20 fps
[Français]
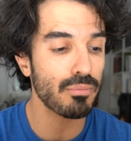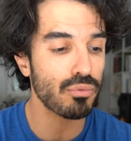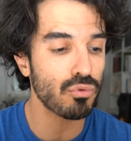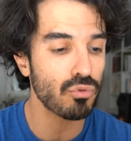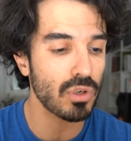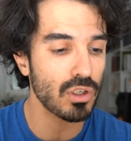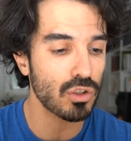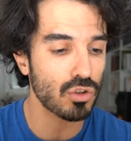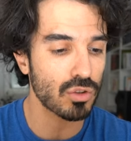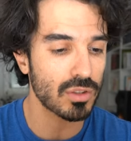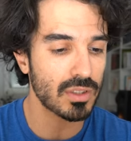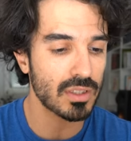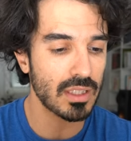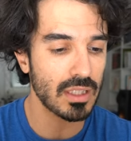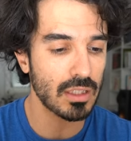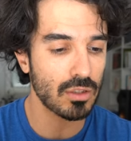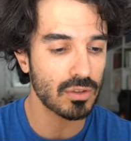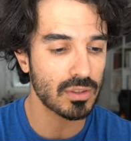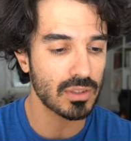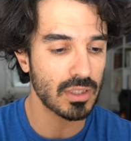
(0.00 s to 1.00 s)
plus loin, je
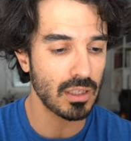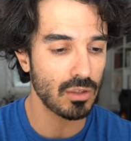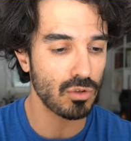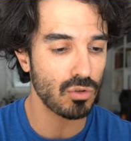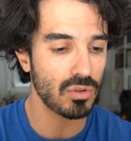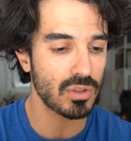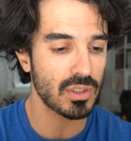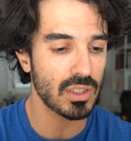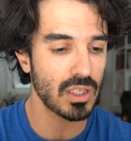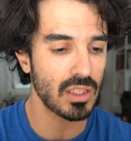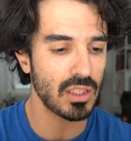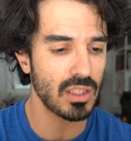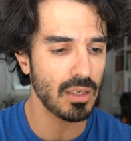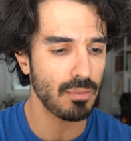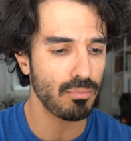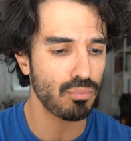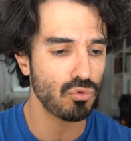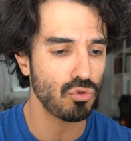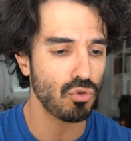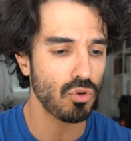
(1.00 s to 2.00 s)
sais que ça ne
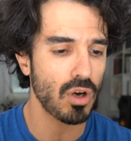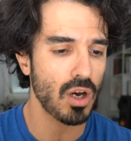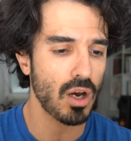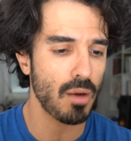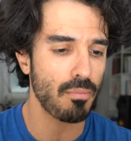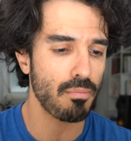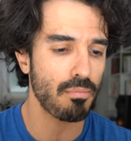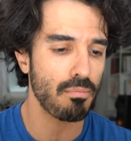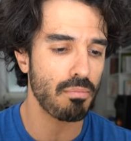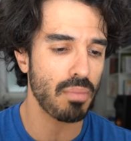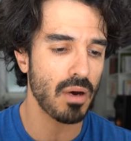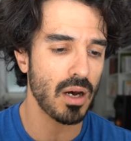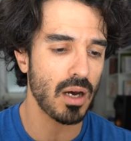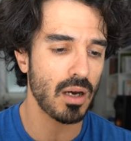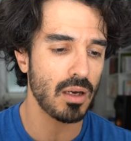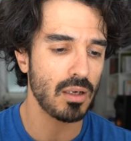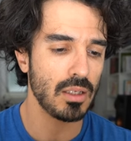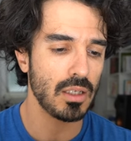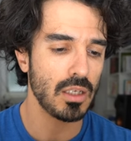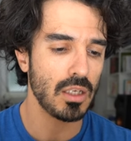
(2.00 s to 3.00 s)
s'adaptera
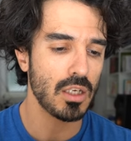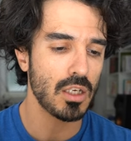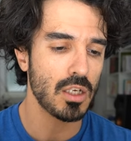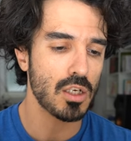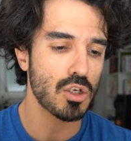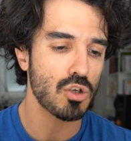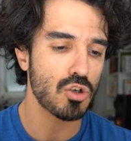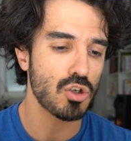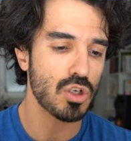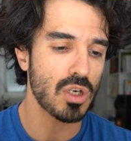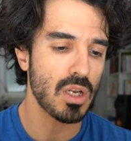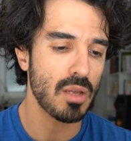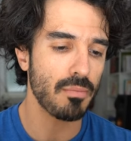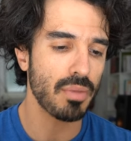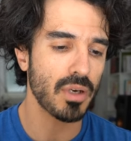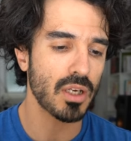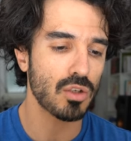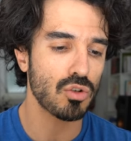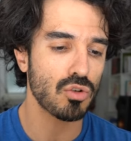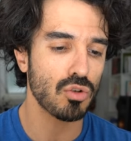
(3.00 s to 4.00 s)
pas. J'ai
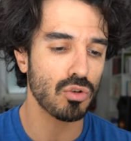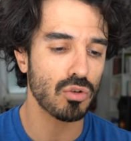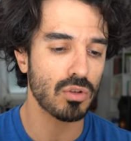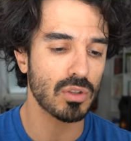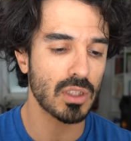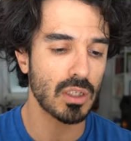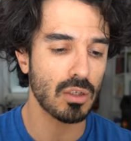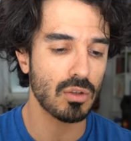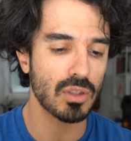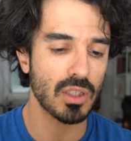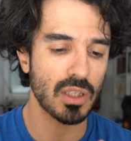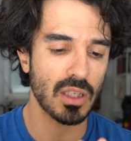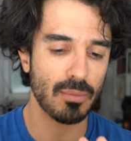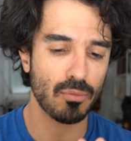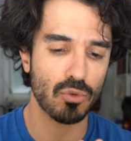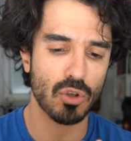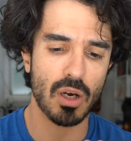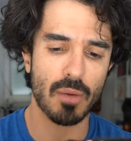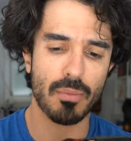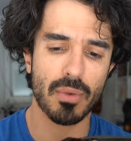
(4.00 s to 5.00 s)
l'impression que ça ne
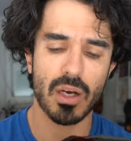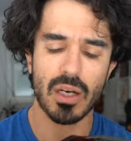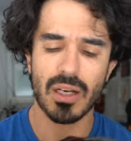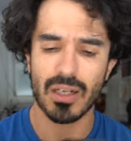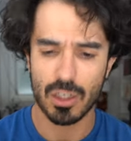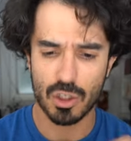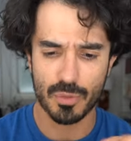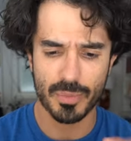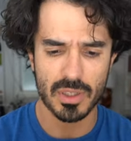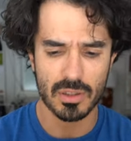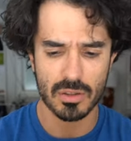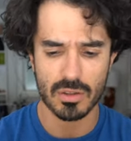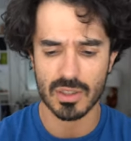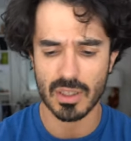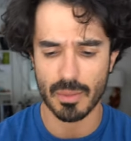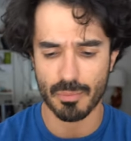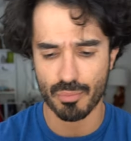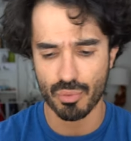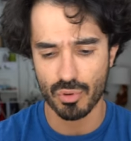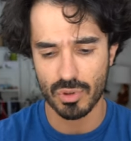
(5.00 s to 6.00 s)
s'adaptera pas. Je pense que
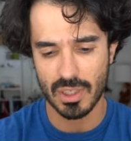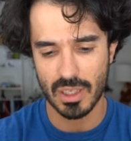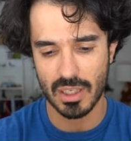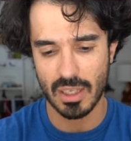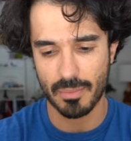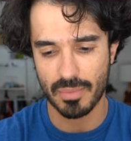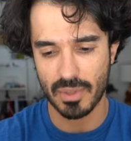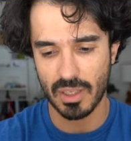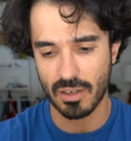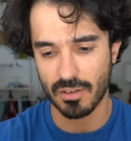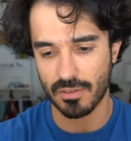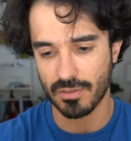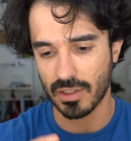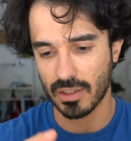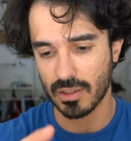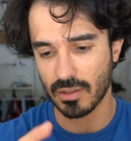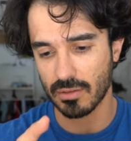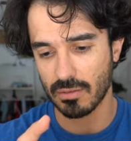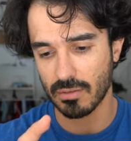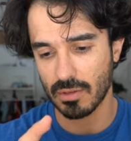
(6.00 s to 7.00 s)
ça peut s'adapter en
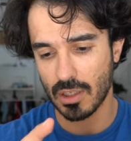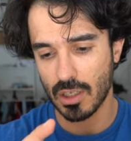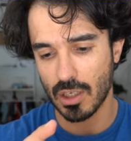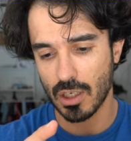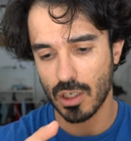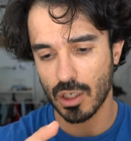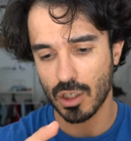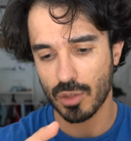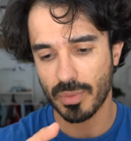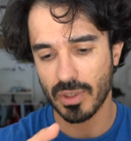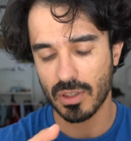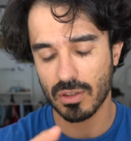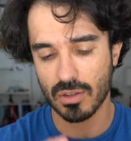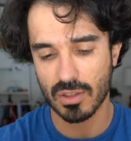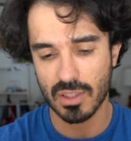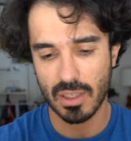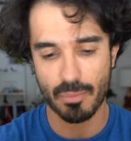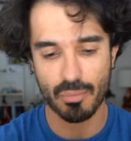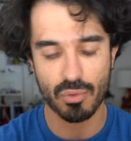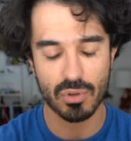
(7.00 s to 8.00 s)
fait je pense que
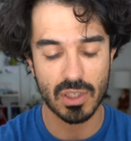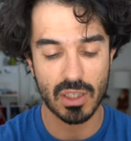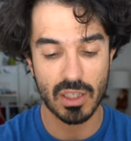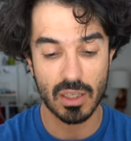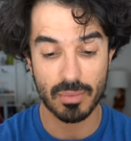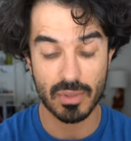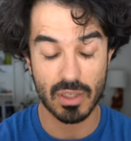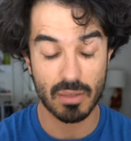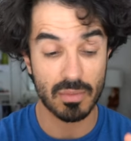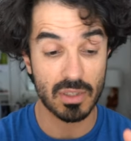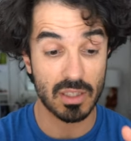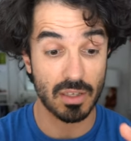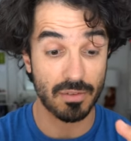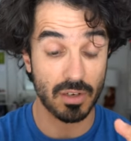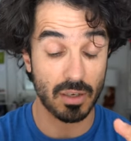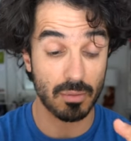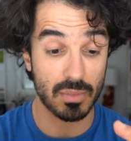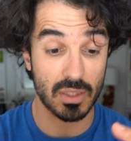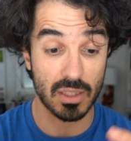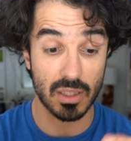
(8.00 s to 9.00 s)
ça peut s'adapter, mais ça
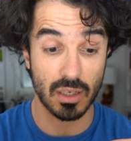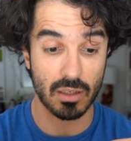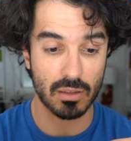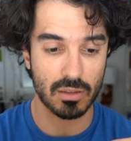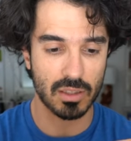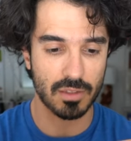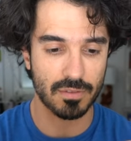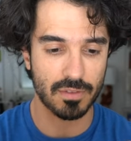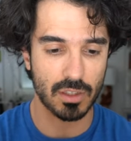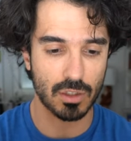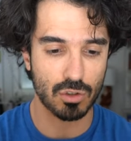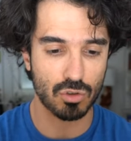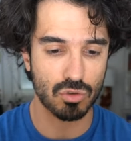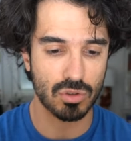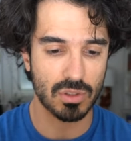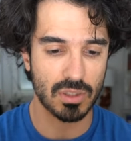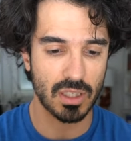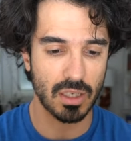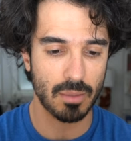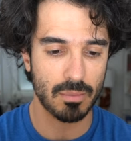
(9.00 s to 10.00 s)
fera bizarre. Ça fera
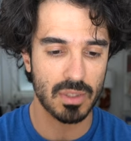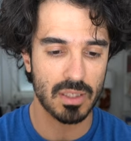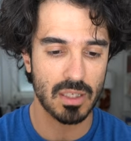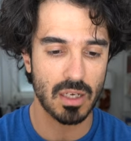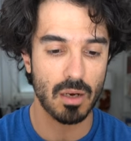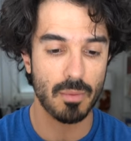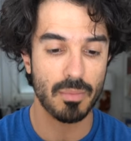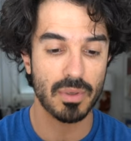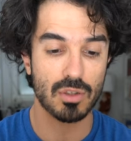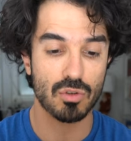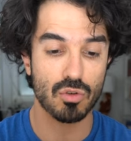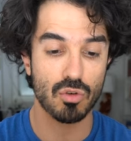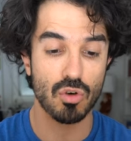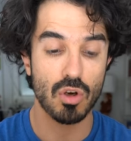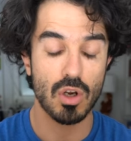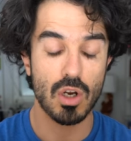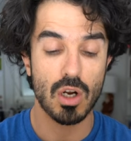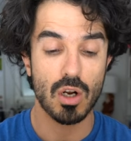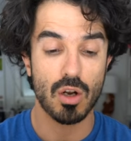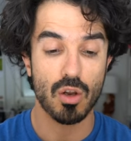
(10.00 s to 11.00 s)
juste très bizarre parce que
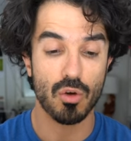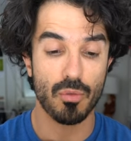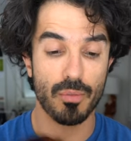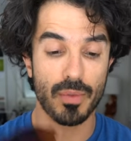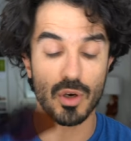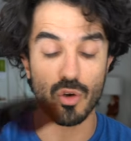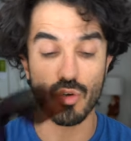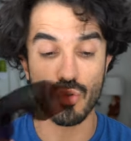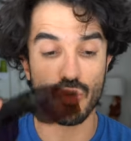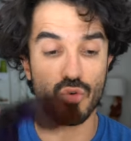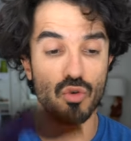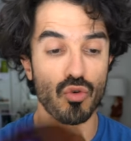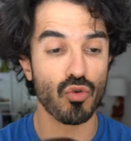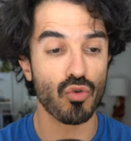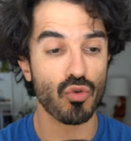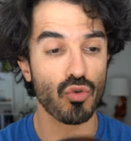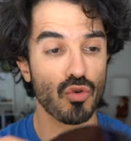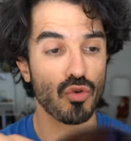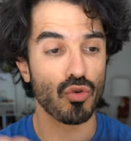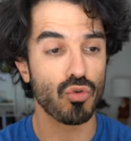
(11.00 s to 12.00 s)
euh, ben,
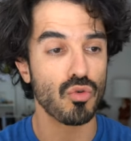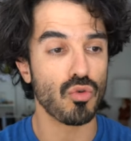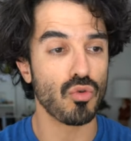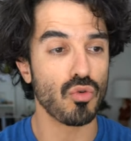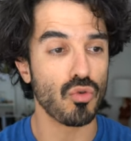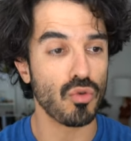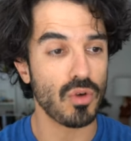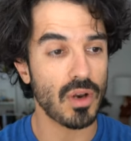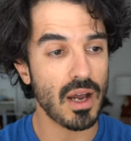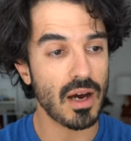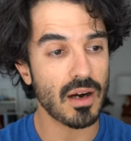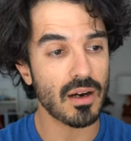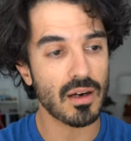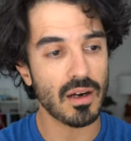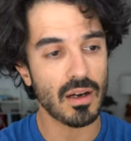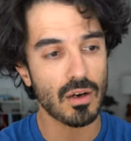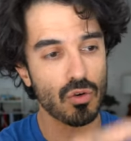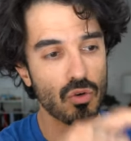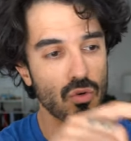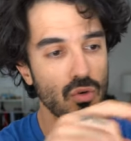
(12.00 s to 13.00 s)

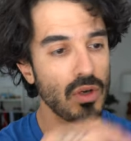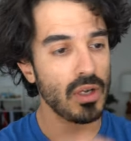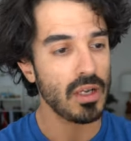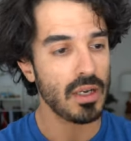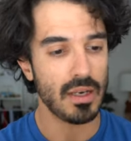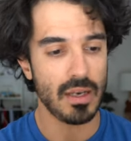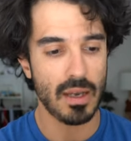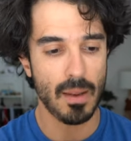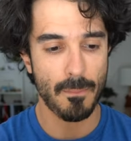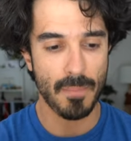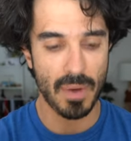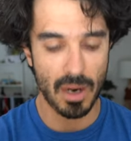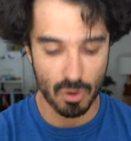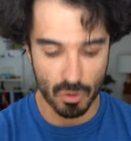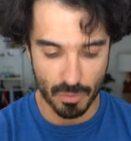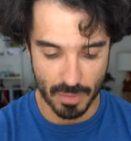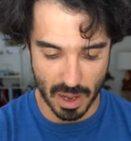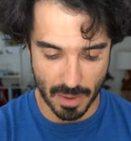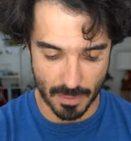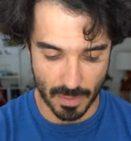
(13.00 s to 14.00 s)
l'angle en haut n'est pas
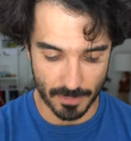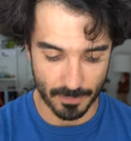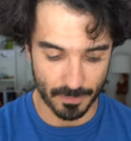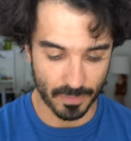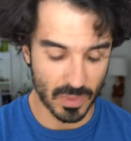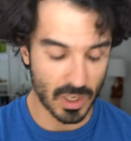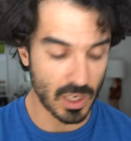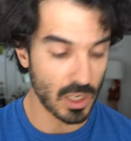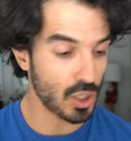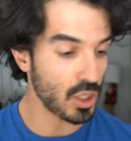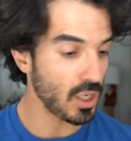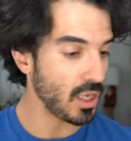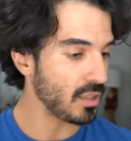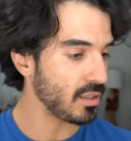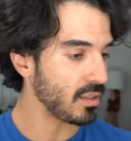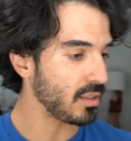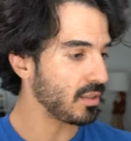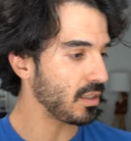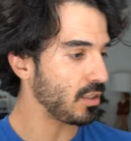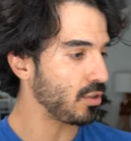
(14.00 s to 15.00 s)
le même. Et j'ai la
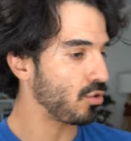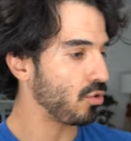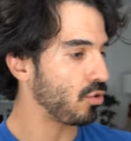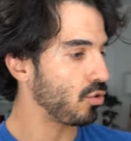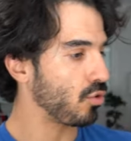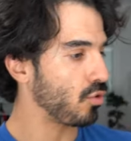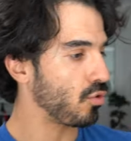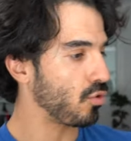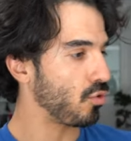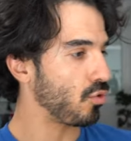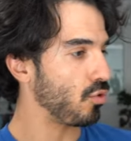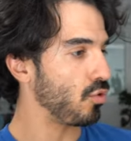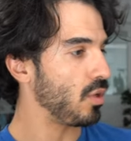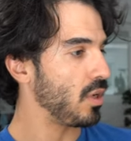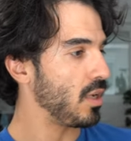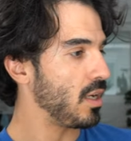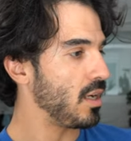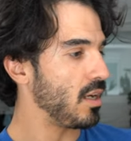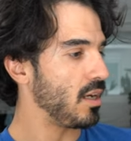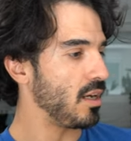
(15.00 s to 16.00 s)
sensation que
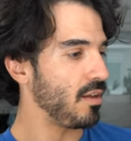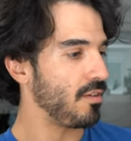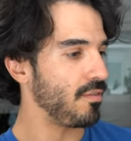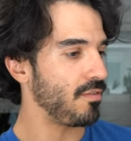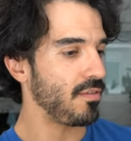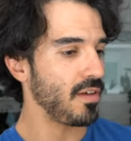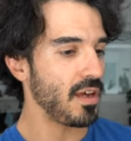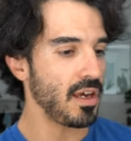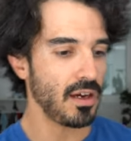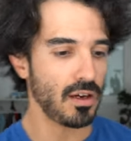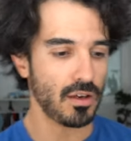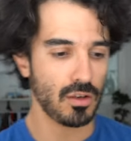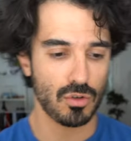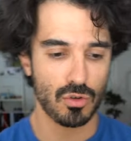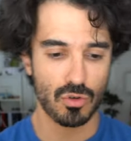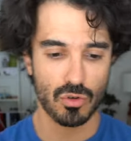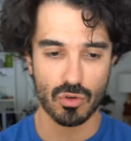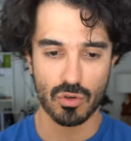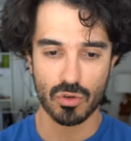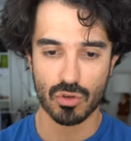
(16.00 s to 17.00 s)
les verres
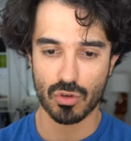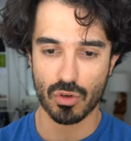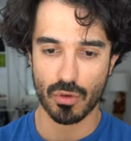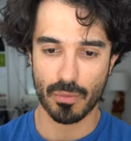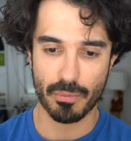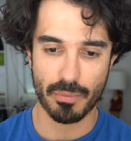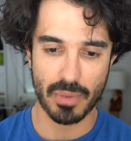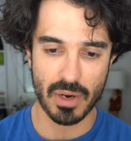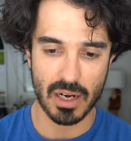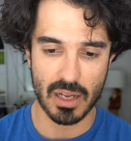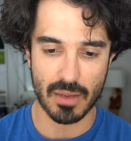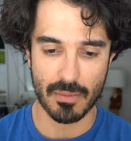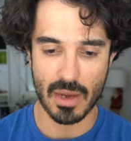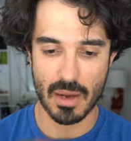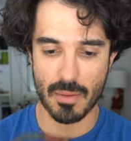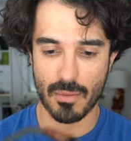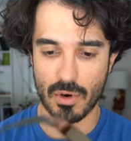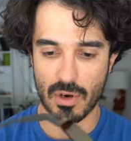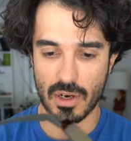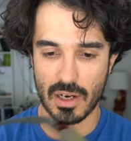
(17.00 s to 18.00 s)
ne sont pas les
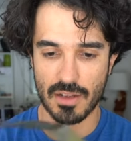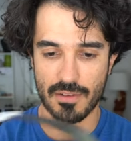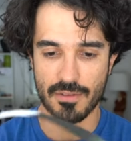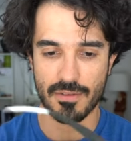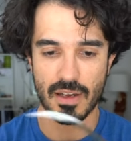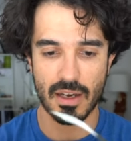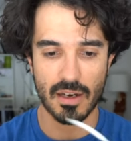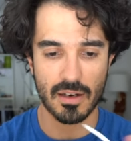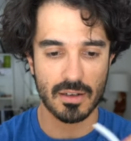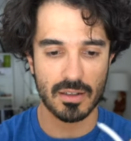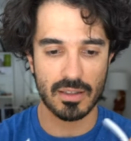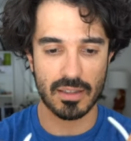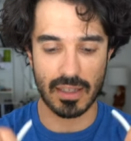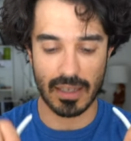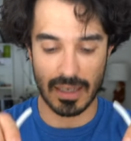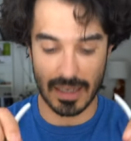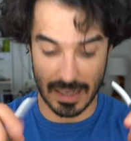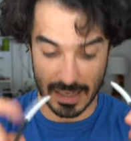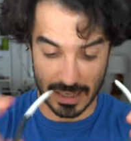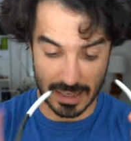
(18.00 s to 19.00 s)
mêmes. Les verres
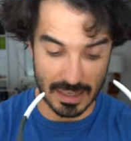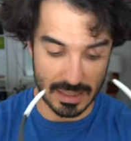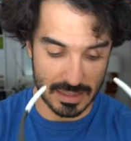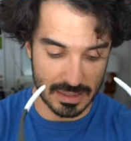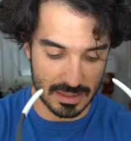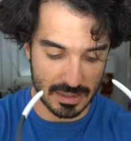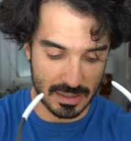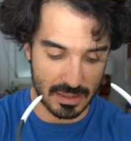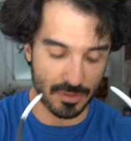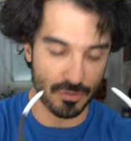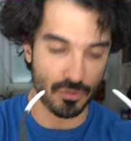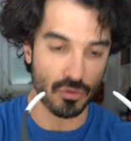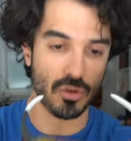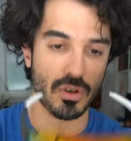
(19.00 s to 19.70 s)
des Eras, si vous